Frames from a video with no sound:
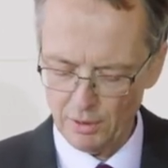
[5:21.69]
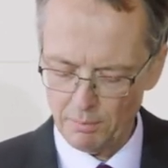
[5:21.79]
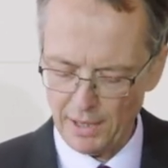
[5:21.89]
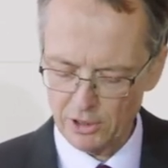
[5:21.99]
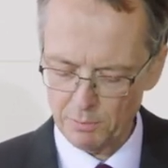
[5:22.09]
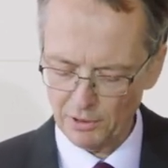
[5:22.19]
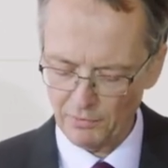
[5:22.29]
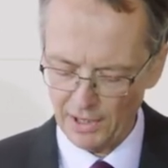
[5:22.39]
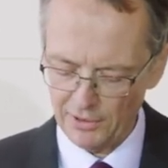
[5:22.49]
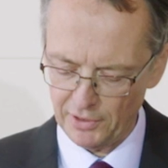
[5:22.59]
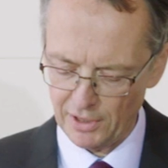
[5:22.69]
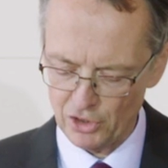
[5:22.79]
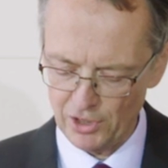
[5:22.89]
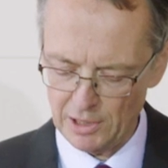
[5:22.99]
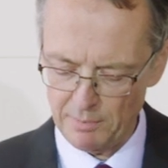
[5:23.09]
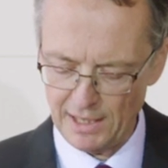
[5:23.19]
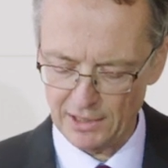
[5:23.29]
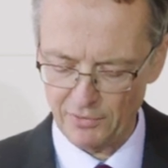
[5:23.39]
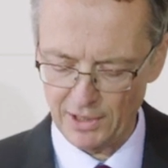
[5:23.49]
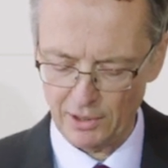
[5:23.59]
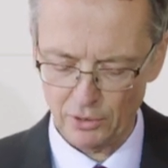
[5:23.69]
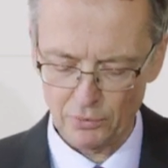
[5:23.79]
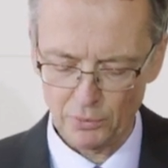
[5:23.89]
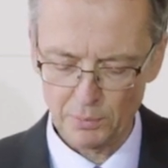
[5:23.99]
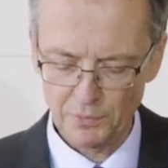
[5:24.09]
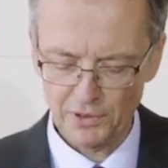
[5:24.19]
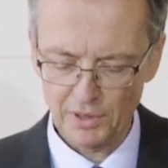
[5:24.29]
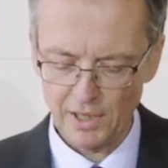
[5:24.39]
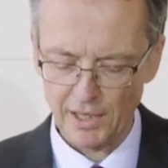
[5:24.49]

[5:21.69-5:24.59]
Beispielsweise erschien im Jahr 2015